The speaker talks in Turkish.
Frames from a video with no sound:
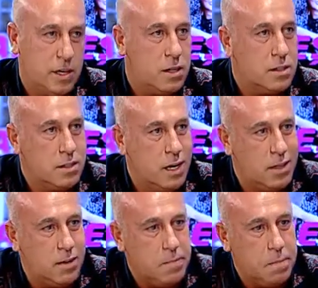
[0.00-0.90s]
En azından
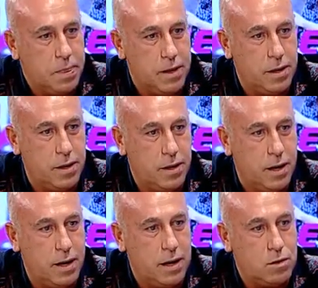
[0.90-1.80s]
e,
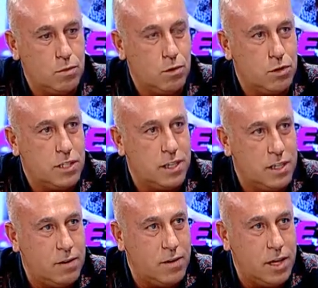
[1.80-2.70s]
hayatım boyunca
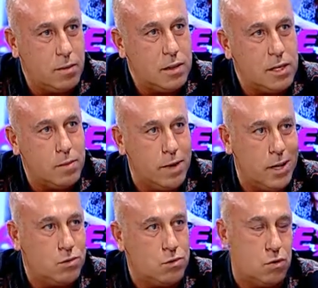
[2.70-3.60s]
hedefleyebildiğim
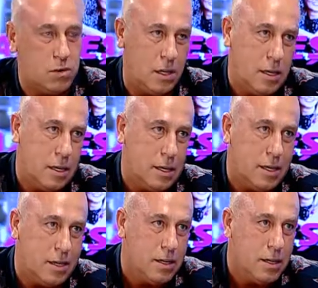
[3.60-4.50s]
en üst noktalara kadar